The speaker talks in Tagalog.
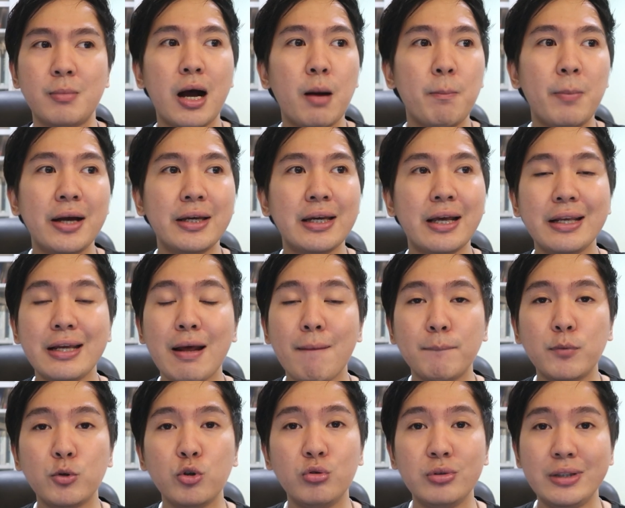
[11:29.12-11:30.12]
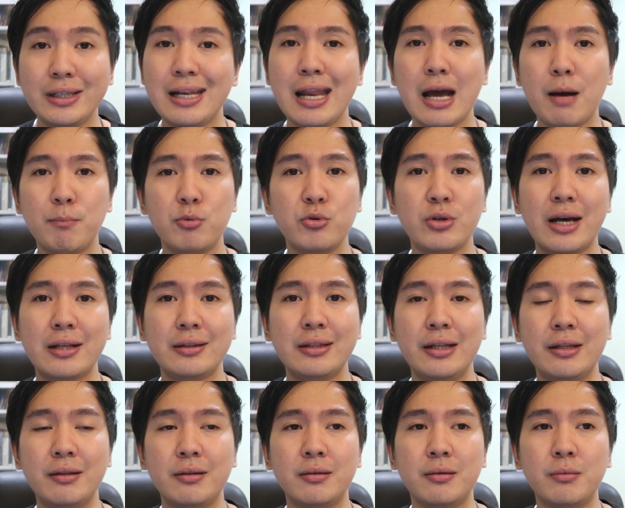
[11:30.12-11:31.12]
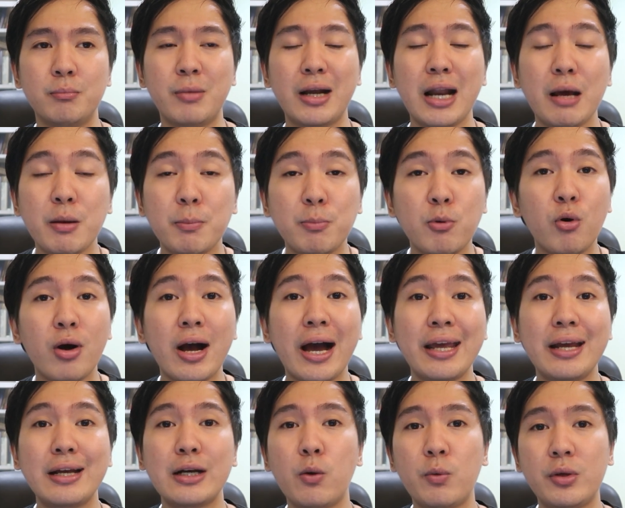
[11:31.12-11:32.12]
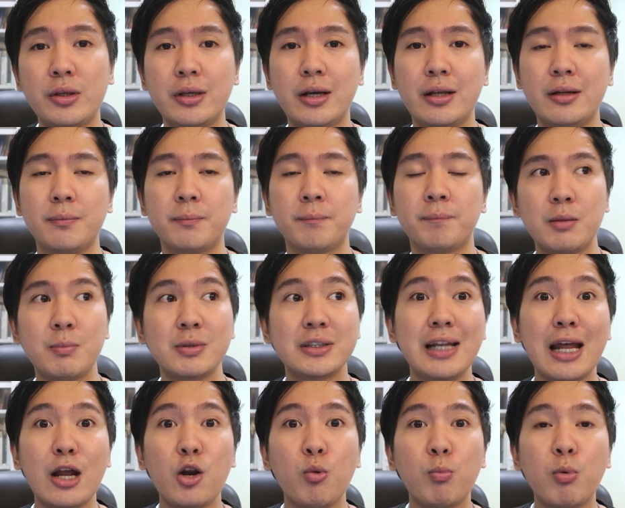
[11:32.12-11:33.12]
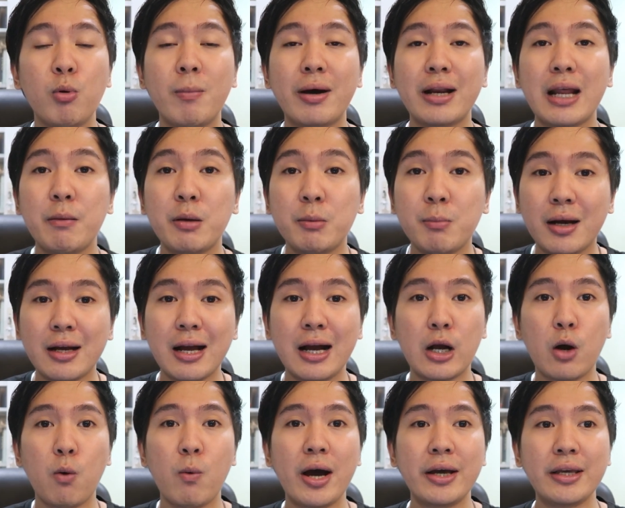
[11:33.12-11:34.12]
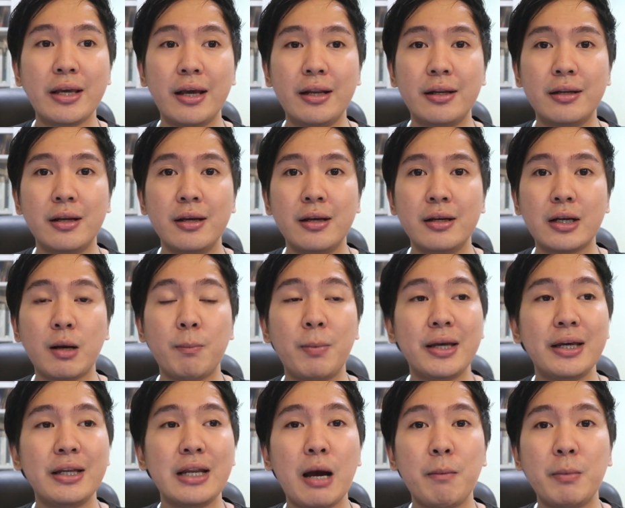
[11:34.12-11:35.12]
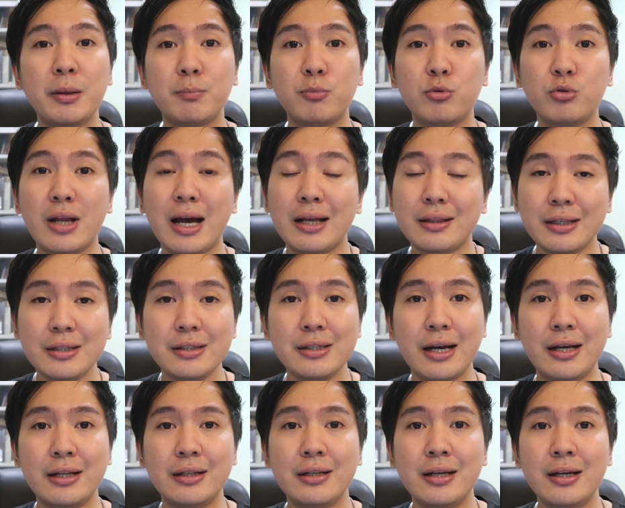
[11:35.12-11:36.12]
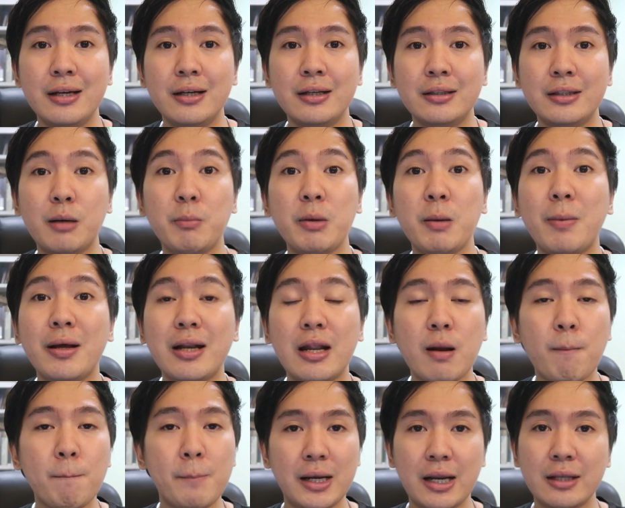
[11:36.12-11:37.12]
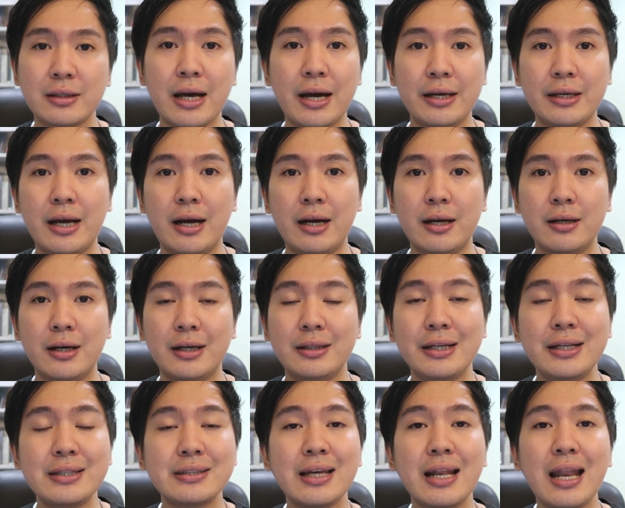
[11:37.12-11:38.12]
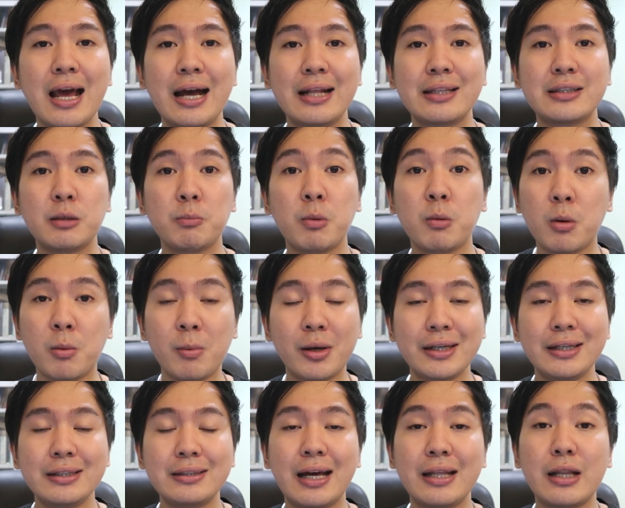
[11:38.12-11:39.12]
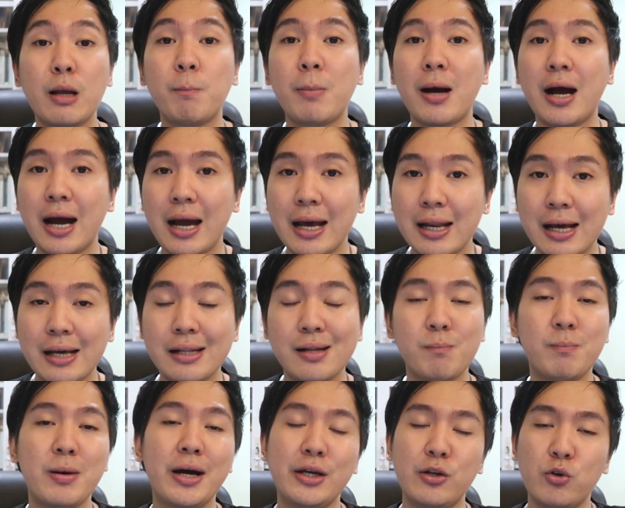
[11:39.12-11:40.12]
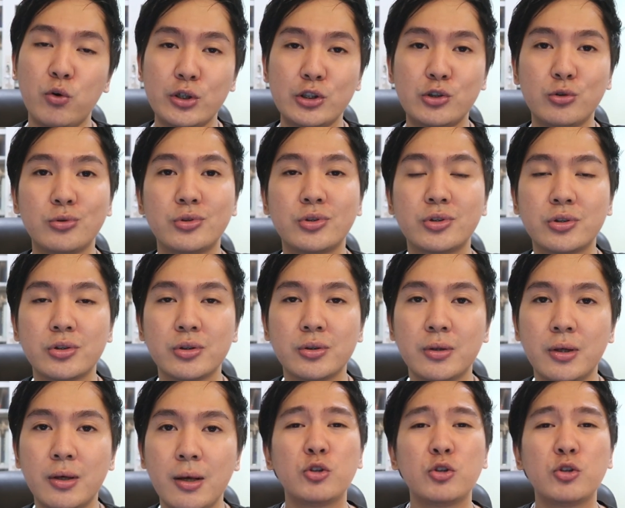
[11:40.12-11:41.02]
Makapangyarihan po yung dila po natin. Marami pong kayang gawin yan. At mas lalo pong maraming magagawa yan kapag ginamit po natin yan ng may pananampalataya at higit sa lahat sa pamamagitan ng pangalan ng Panginoong Yesus.